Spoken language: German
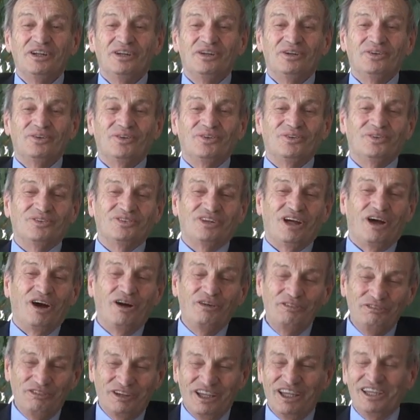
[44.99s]
und
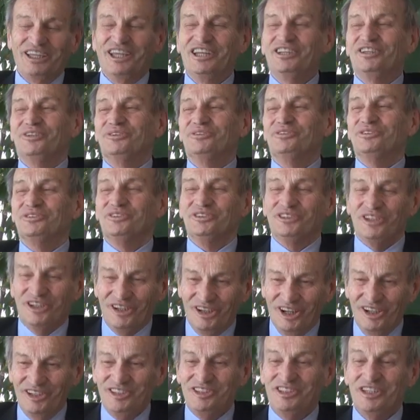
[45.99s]
aufregend und
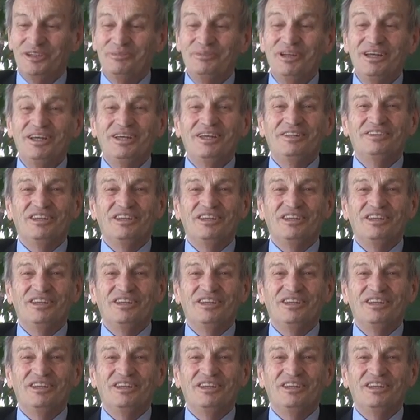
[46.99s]
unterhaltsam